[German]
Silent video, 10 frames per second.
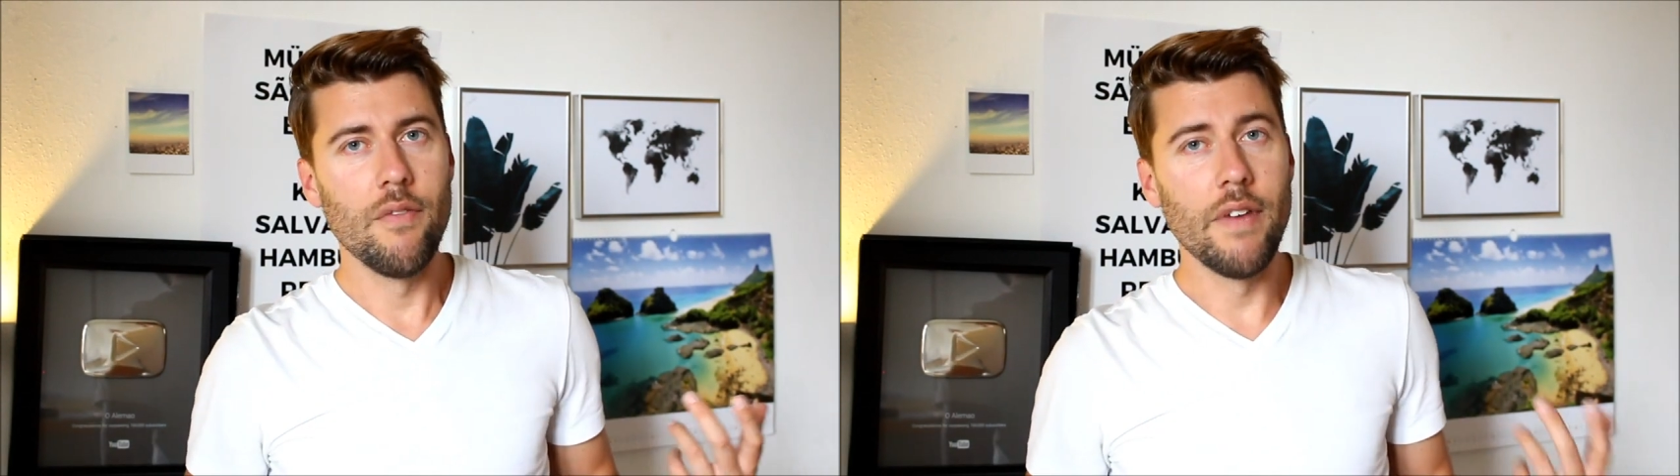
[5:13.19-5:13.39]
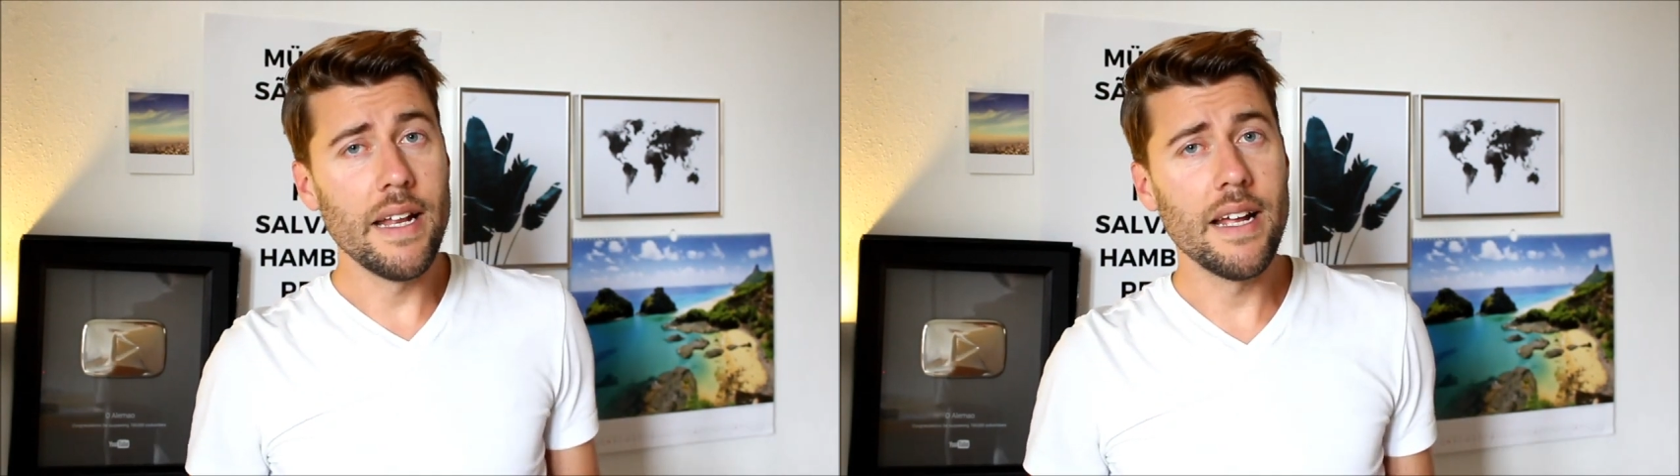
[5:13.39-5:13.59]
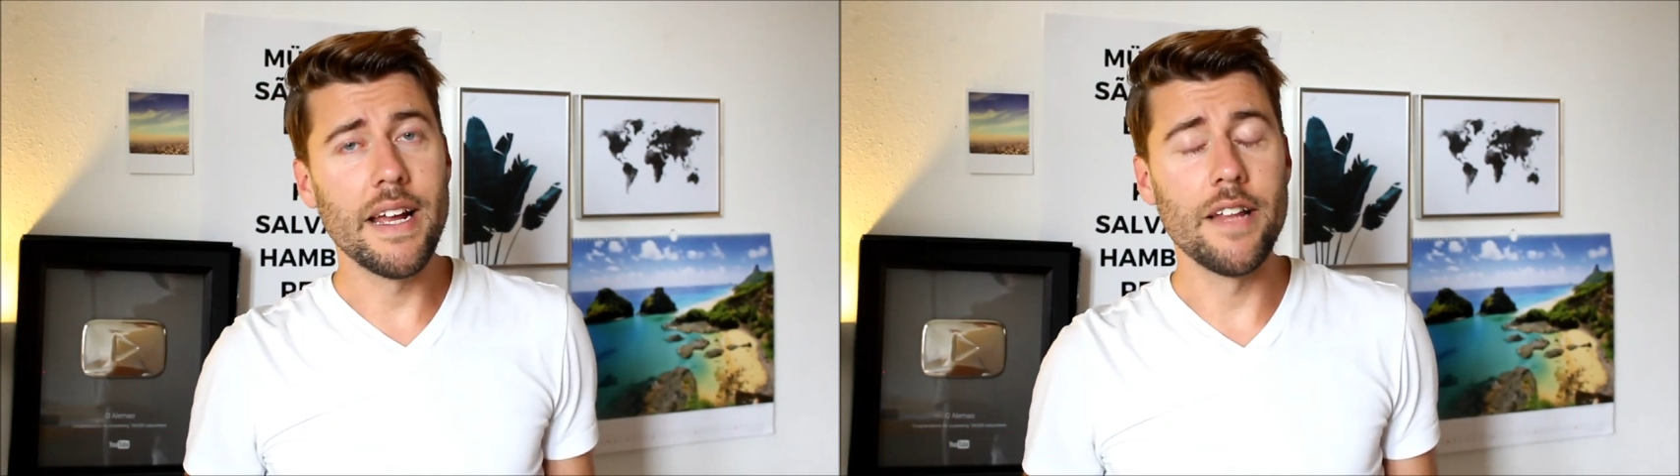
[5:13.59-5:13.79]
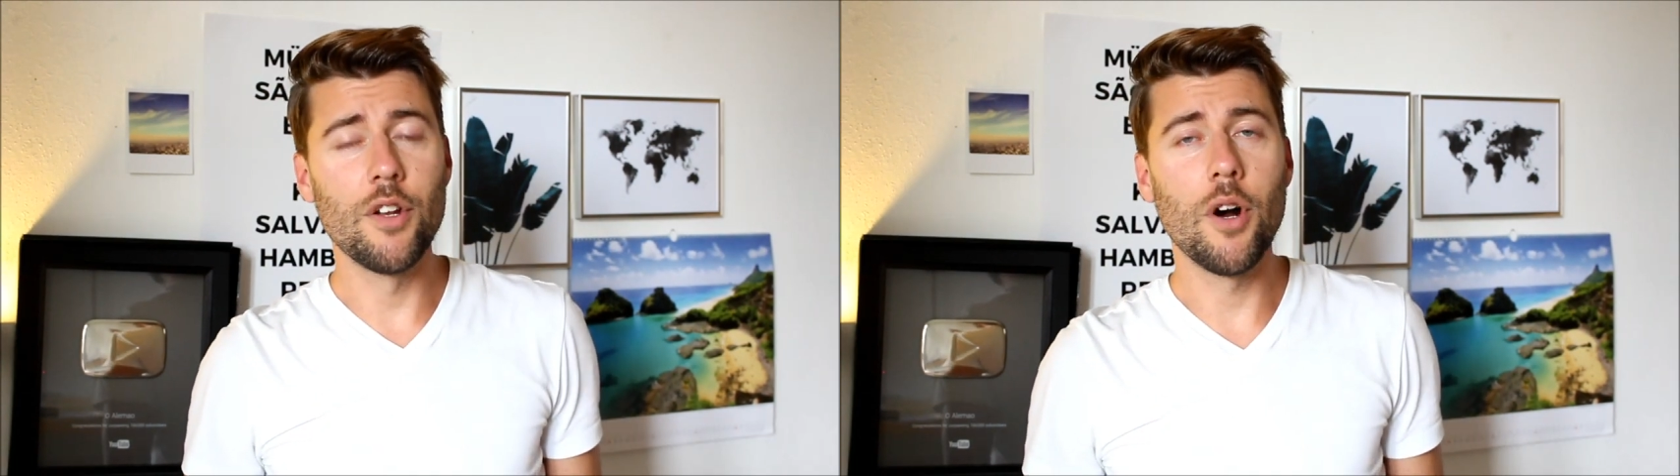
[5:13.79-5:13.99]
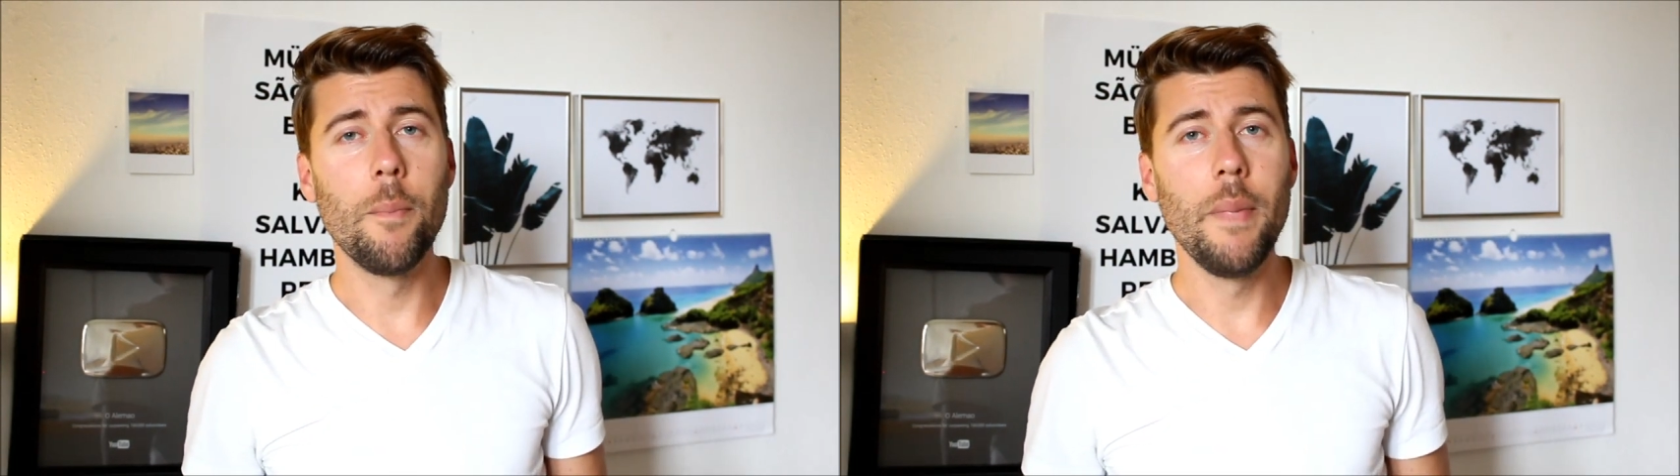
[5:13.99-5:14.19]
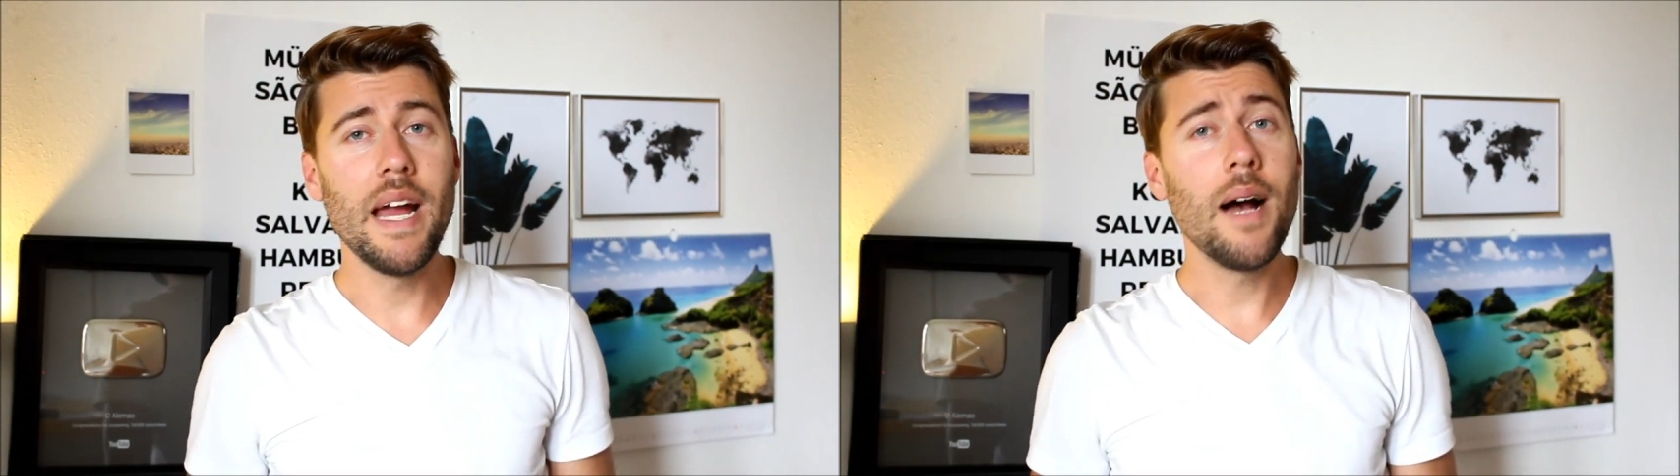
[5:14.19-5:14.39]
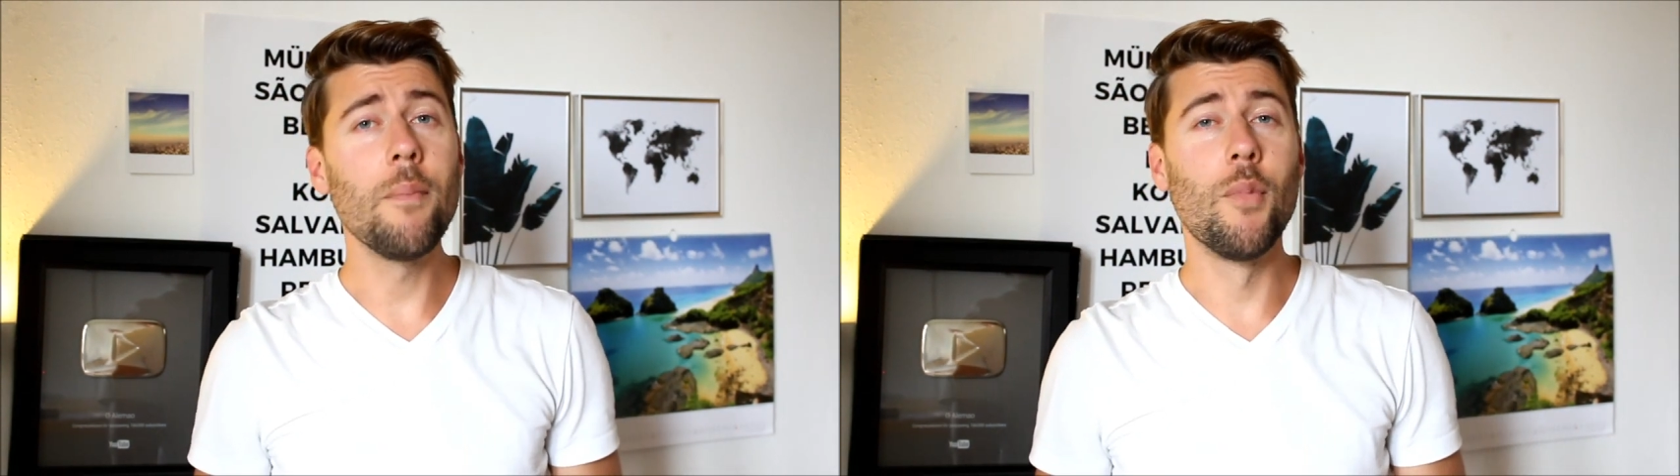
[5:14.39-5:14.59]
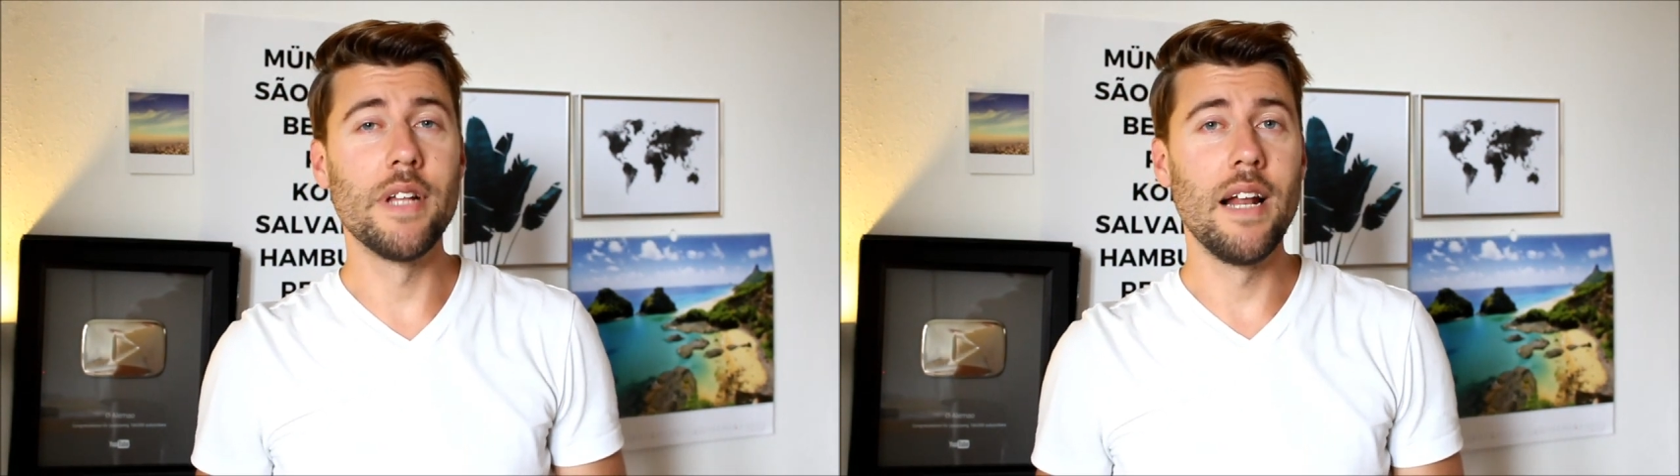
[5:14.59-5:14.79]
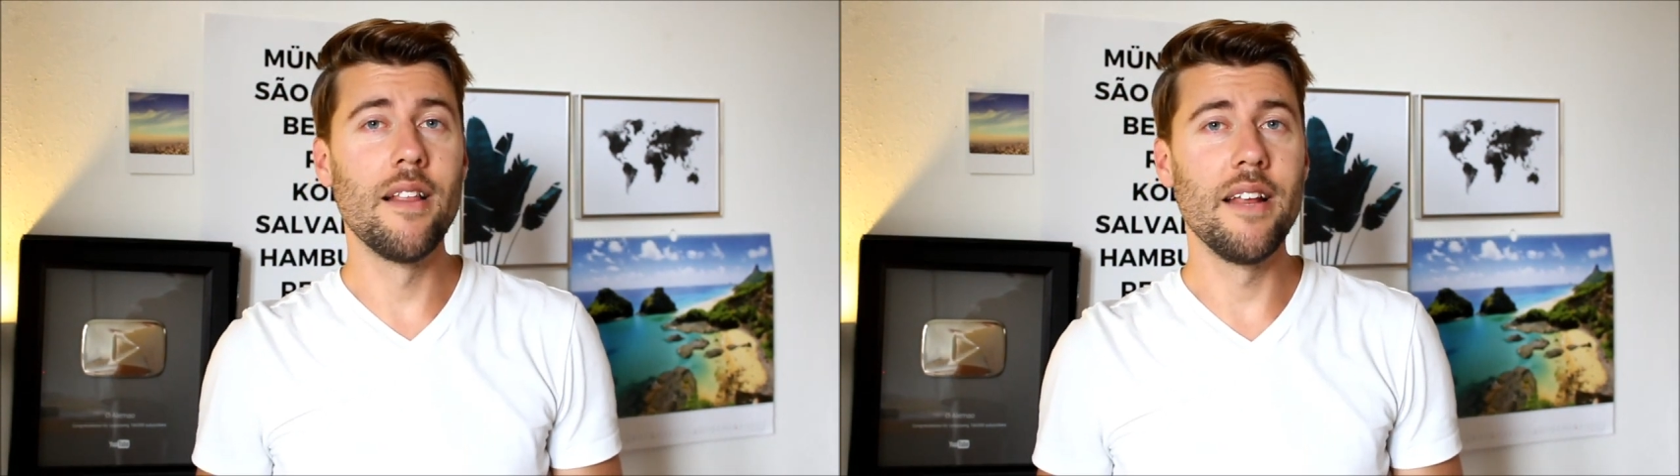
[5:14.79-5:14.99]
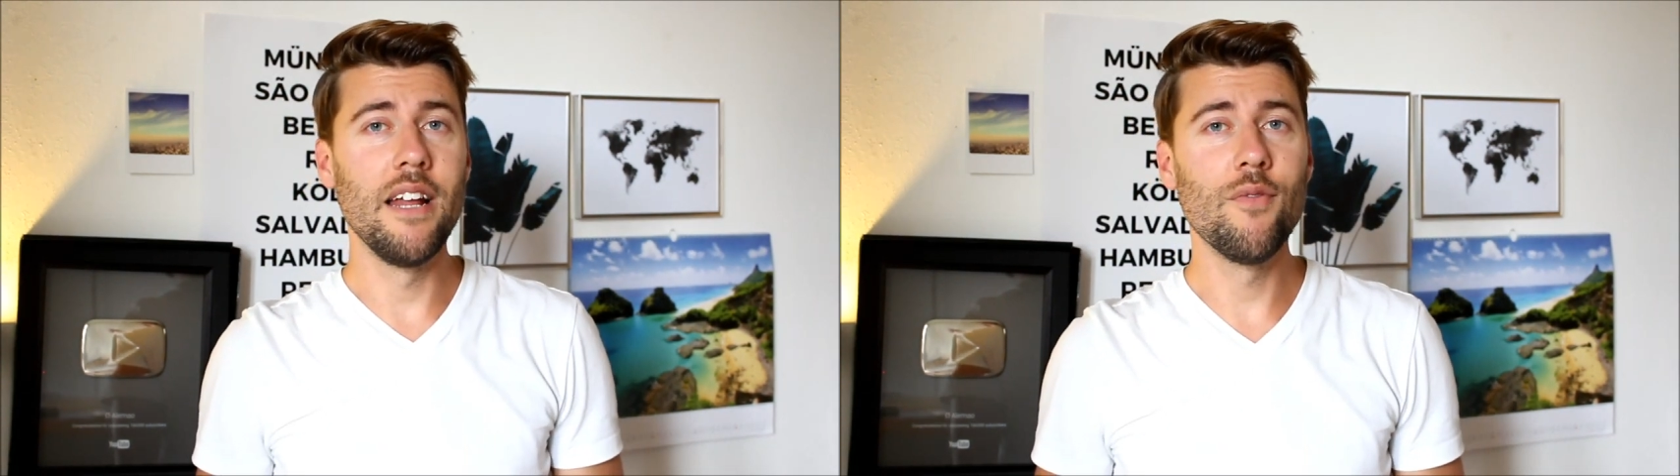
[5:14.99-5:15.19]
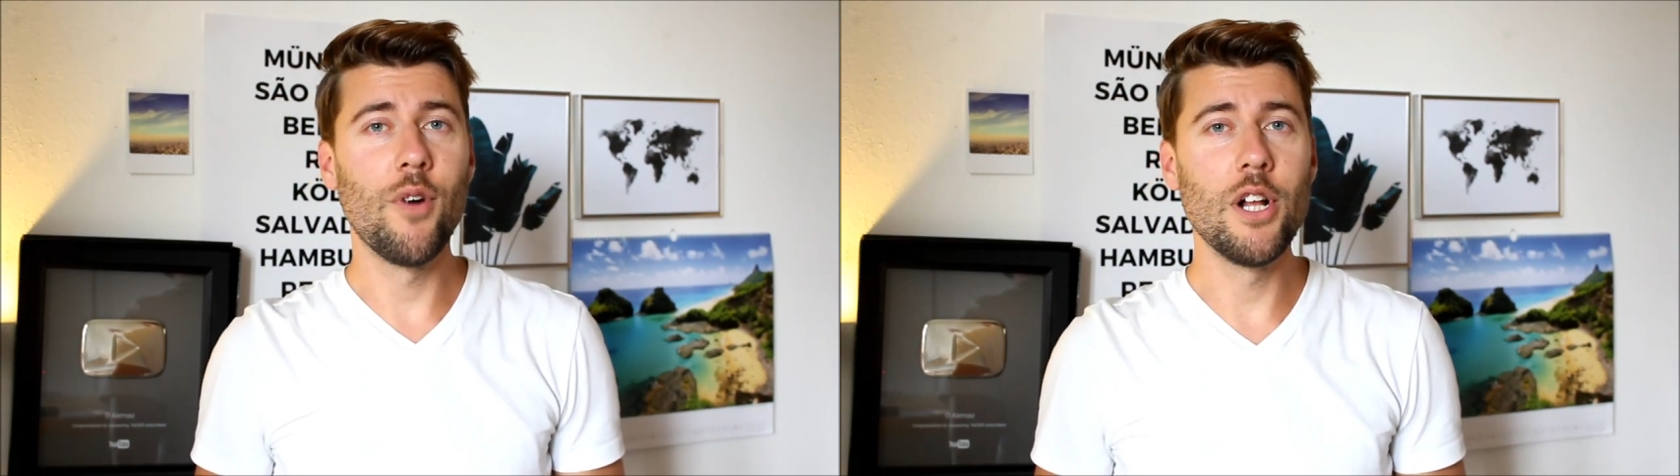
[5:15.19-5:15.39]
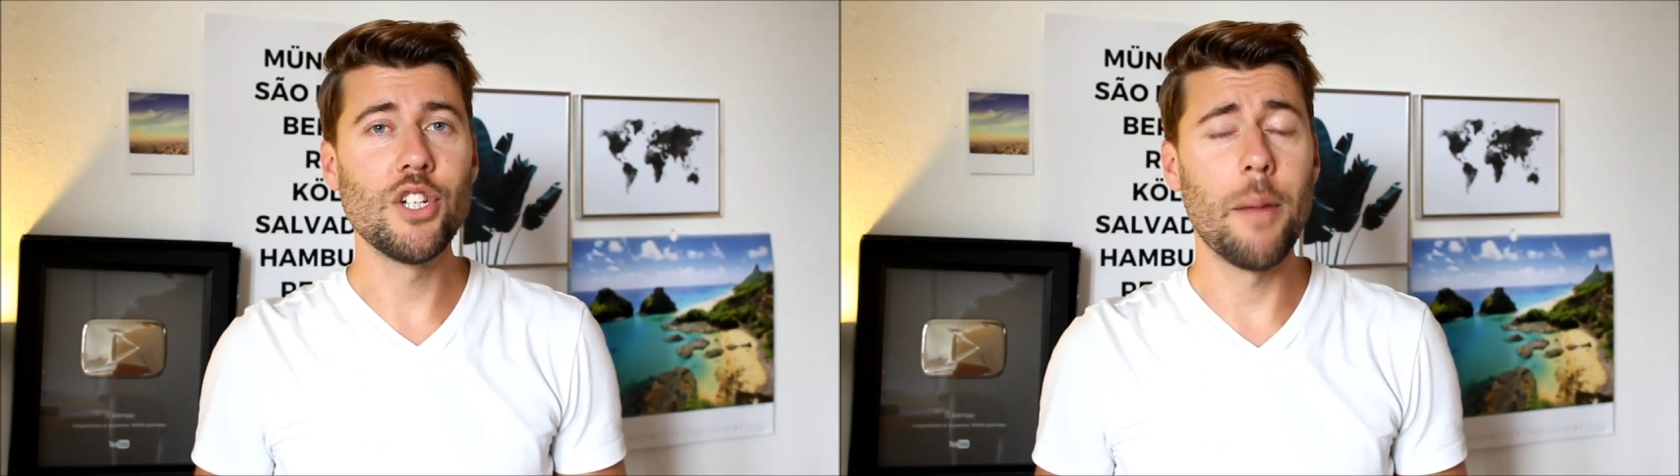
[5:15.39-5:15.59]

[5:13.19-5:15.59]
Wenn ihr gerne noch mehr Modelle sehen wollt,